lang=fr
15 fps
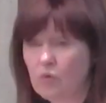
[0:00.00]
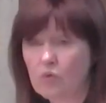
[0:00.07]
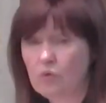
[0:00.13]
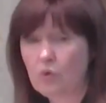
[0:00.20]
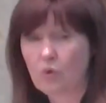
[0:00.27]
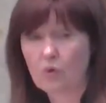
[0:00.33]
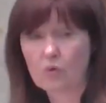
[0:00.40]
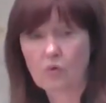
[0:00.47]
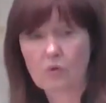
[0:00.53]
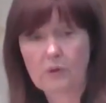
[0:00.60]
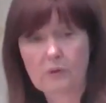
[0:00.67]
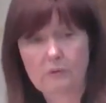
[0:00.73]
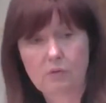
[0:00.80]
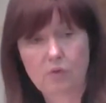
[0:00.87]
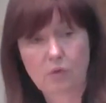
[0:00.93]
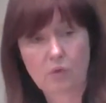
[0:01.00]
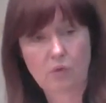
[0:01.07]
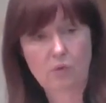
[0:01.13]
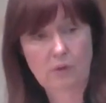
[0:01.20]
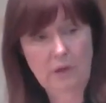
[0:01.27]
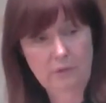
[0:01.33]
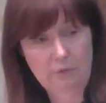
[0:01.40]
trop de discours
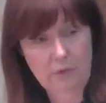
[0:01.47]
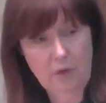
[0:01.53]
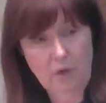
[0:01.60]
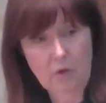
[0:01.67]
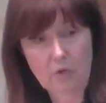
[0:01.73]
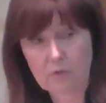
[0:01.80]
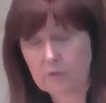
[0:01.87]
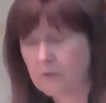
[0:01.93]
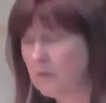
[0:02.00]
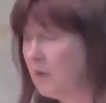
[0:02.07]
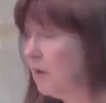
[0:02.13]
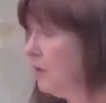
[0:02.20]
de défiance,